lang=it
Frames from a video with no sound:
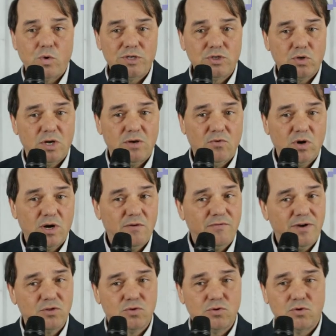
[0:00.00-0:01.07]
questo lavoro l'ha
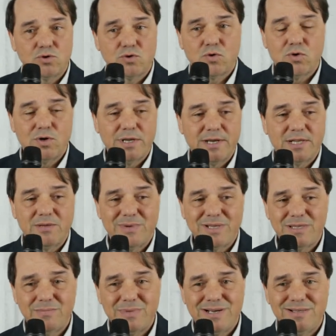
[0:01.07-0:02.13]
fatto il nostro collega di
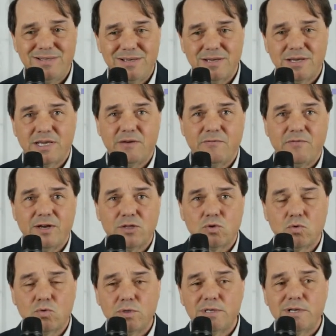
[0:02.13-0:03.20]
matematica che ha
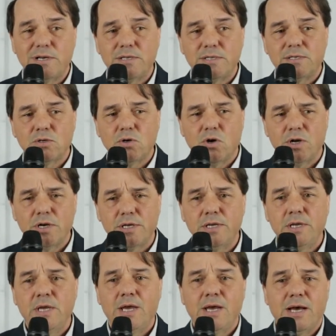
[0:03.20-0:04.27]
fatto tutte le lezioni
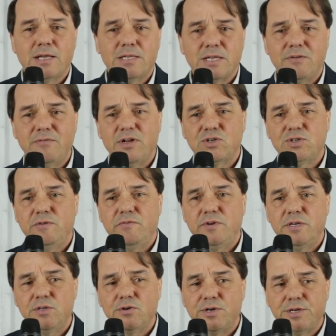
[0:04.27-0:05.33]
attraverso i
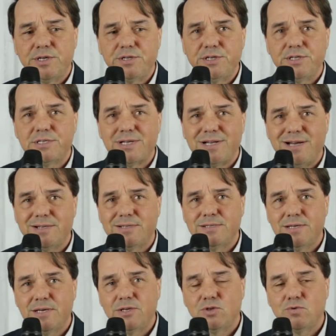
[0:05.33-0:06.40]
video registrati
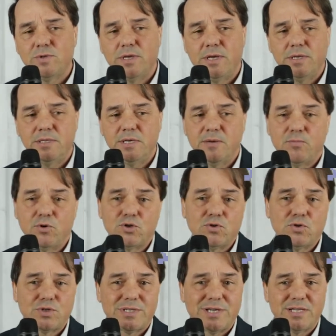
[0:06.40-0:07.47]
dagli studenti che poi
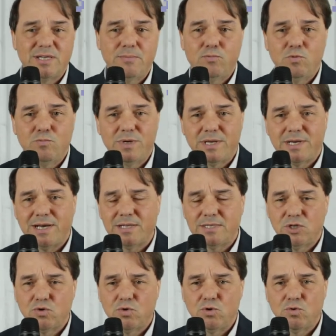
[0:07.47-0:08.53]
sono stati
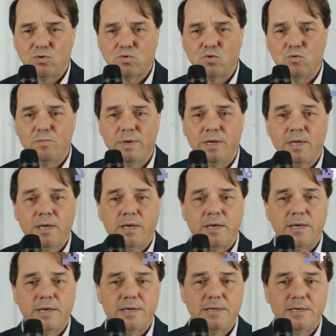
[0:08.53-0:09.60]
pubblicati su YouTube
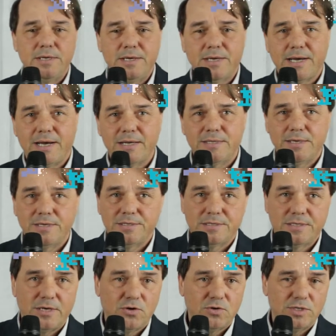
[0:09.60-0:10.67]
e linkati
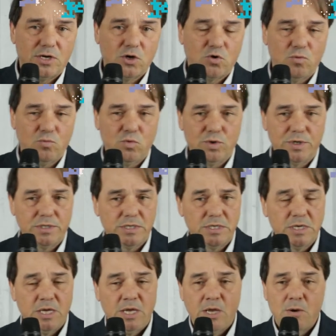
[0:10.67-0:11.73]
all'interno della community.
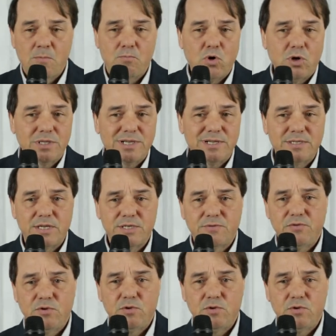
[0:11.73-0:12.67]
Molte altre